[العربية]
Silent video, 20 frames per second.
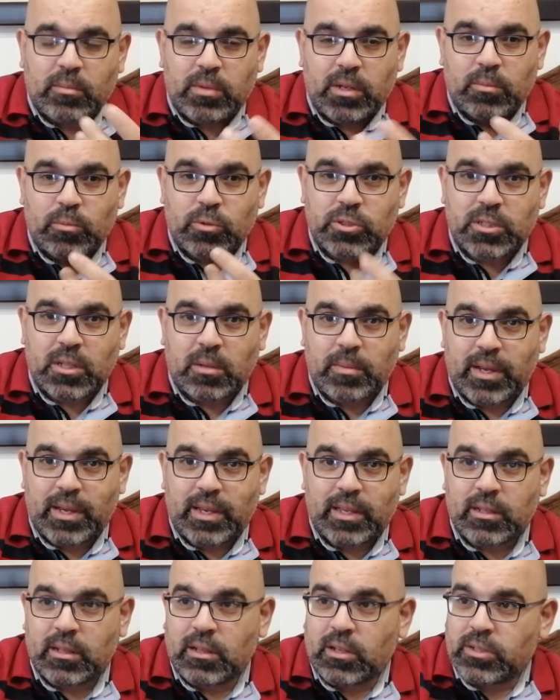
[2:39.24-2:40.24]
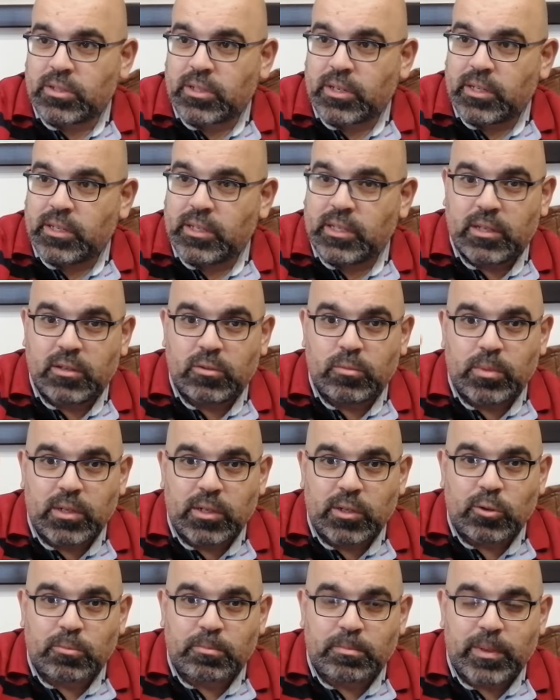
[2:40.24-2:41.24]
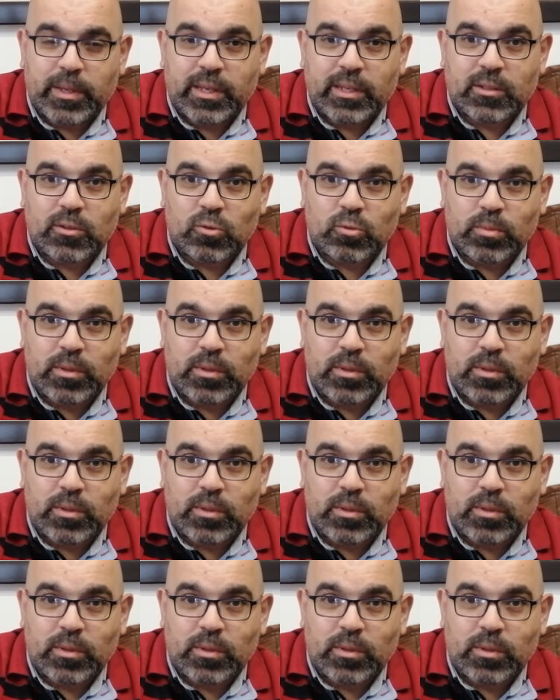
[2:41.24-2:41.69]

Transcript: بالمجتمعات العطرية وبالجروبات